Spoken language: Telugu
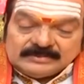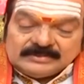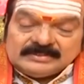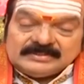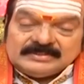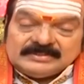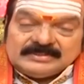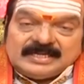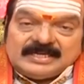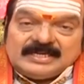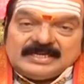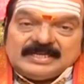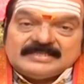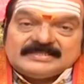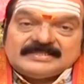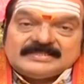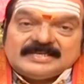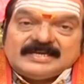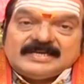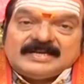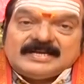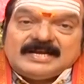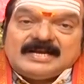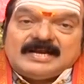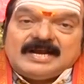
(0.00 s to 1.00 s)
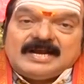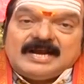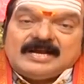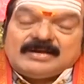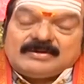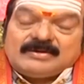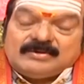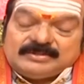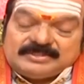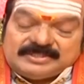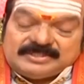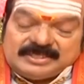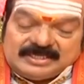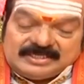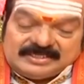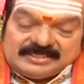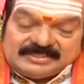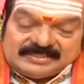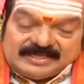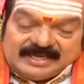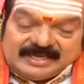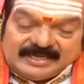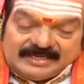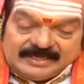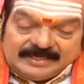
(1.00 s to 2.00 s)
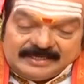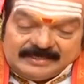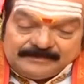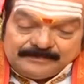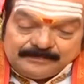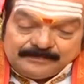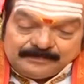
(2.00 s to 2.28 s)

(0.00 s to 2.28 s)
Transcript: చాలా చక్కగా గోచరిస్తాయి